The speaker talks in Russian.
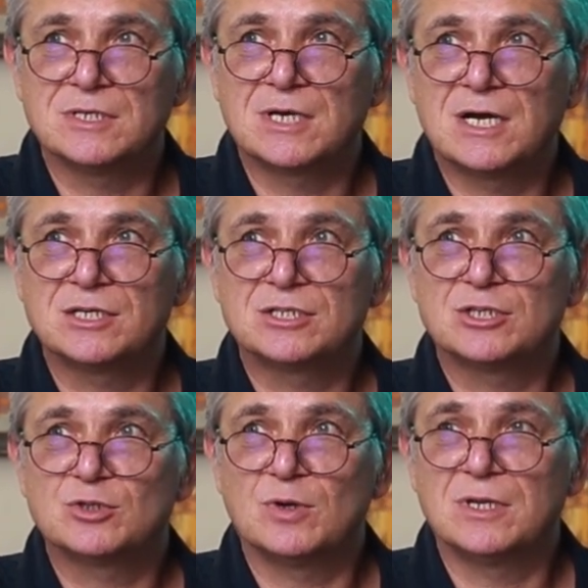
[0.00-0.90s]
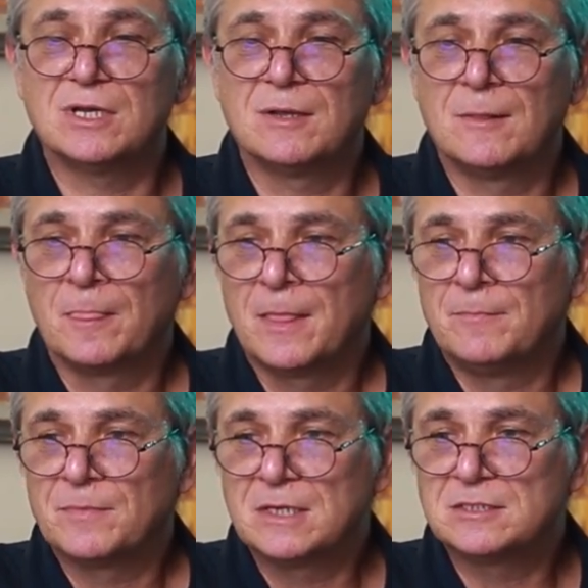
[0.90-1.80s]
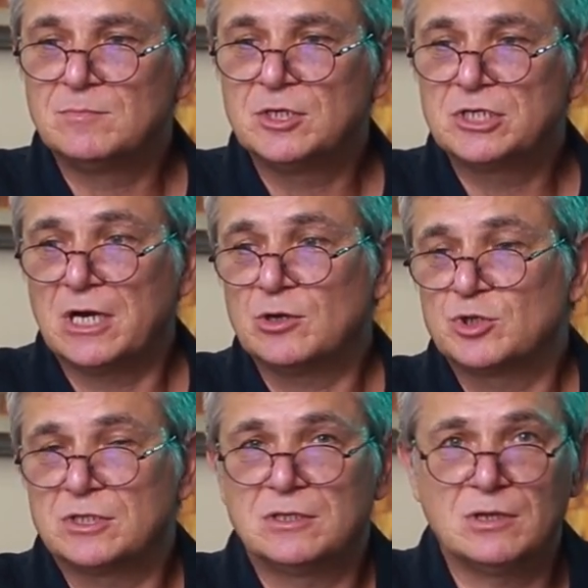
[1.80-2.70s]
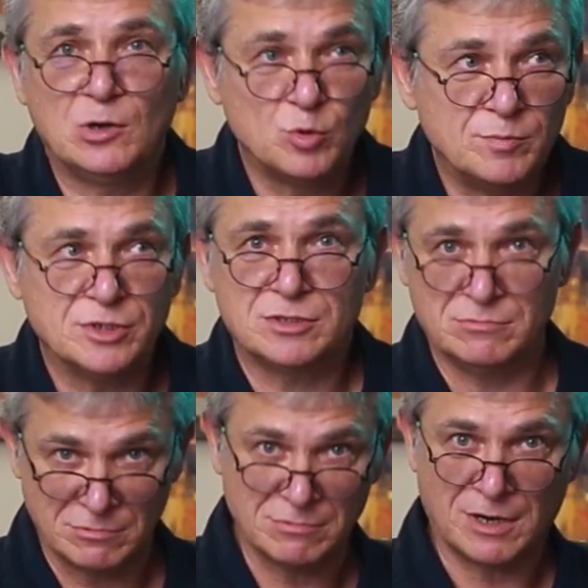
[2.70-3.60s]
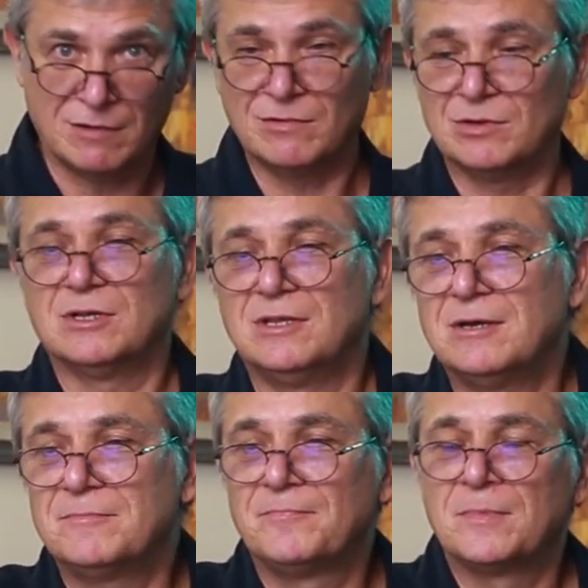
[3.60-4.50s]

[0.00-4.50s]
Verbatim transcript: Тебе кажется, что они замечают, что ты любишь, ну, кого-то, да?